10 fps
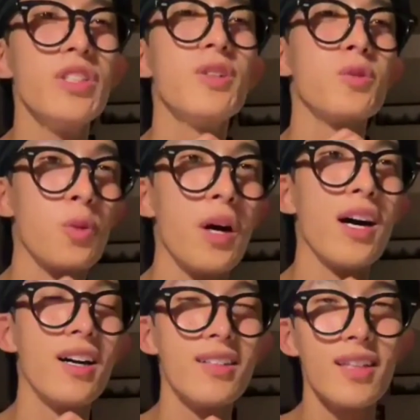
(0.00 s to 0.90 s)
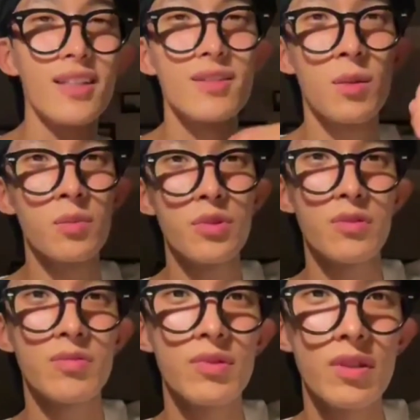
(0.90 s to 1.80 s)
오히려 좋아. 다들
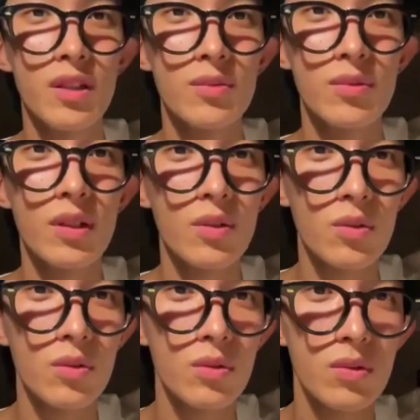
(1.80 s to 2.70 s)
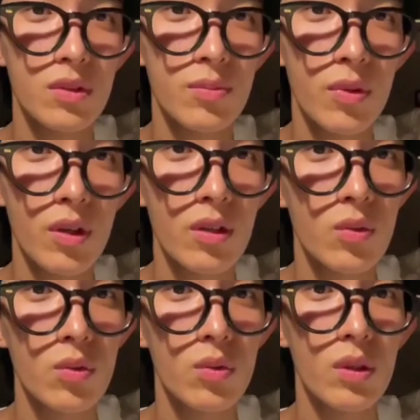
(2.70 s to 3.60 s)
엄청 브이라이브 하고 싶어
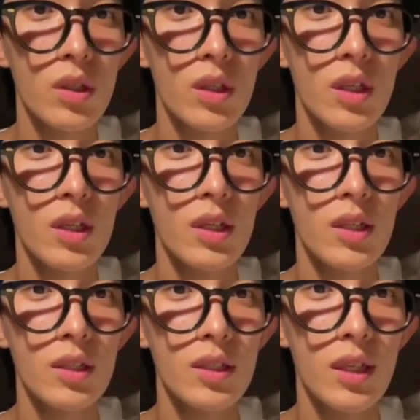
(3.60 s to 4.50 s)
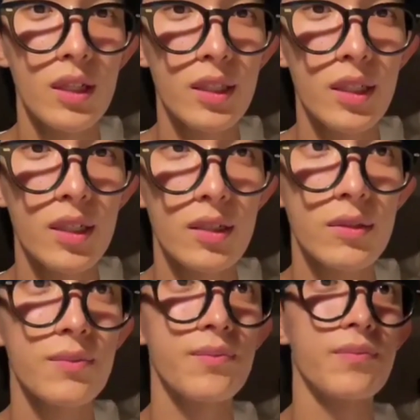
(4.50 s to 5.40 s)
하고 하니까.
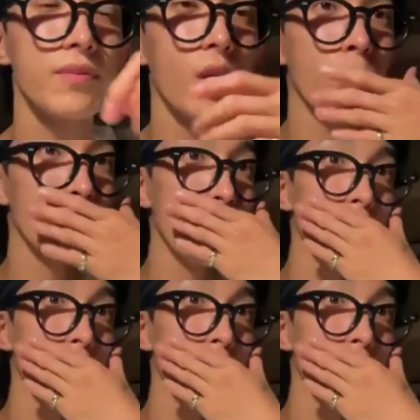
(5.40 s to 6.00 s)
나 얼굴